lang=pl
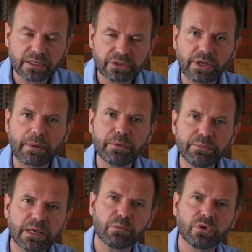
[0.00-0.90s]
to ja bym
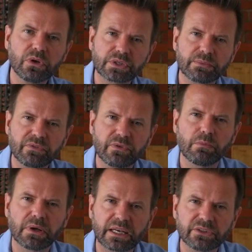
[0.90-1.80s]
nie mógł go sobie
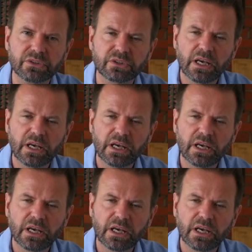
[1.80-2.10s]
wyobrazić.